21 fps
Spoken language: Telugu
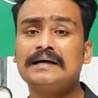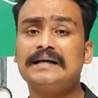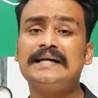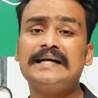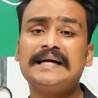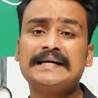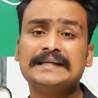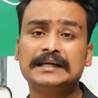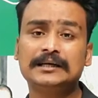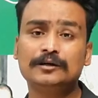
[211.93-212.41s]

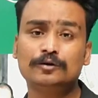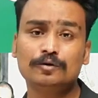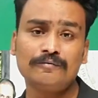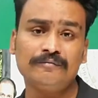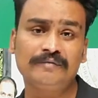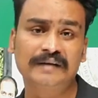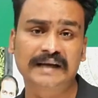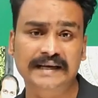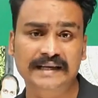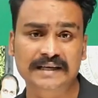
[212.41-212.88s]
రిలేటింగ్ టు
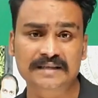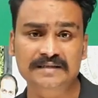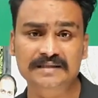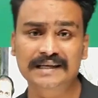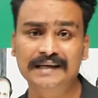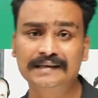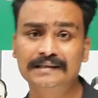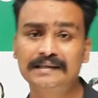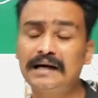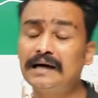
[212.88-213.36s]
వేరియస్
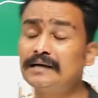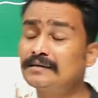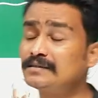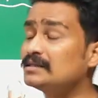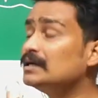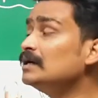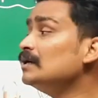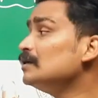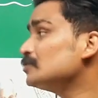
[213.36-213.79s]
సెక్టార్స్